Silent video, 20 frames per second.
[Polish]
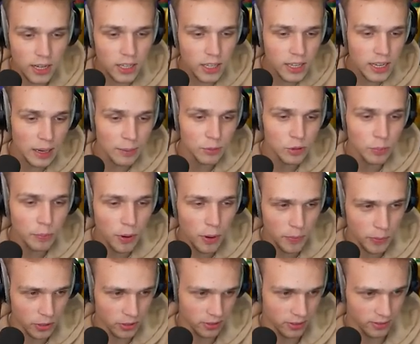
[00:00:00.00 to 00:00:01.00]
klikam, to
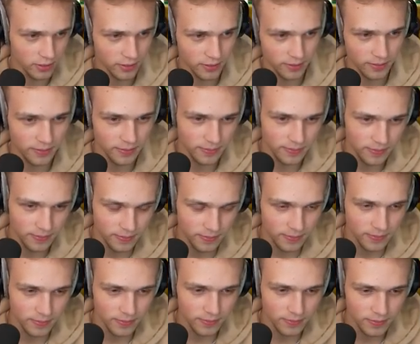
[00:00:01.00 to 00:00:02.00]
Bobot!
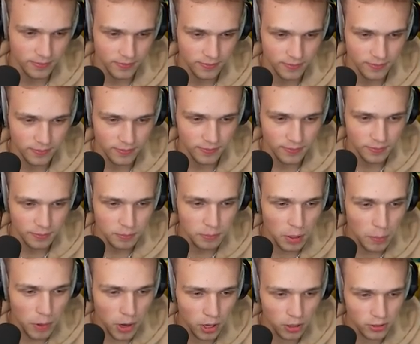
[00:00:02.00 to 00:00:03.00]
Bobot. Ja też.
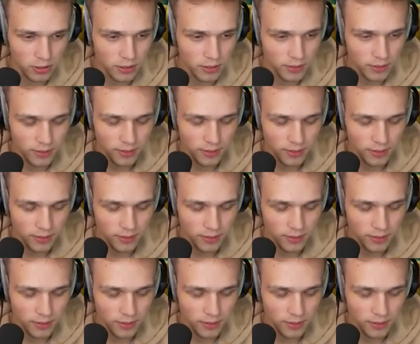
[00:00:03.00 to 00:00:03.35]
Bobot!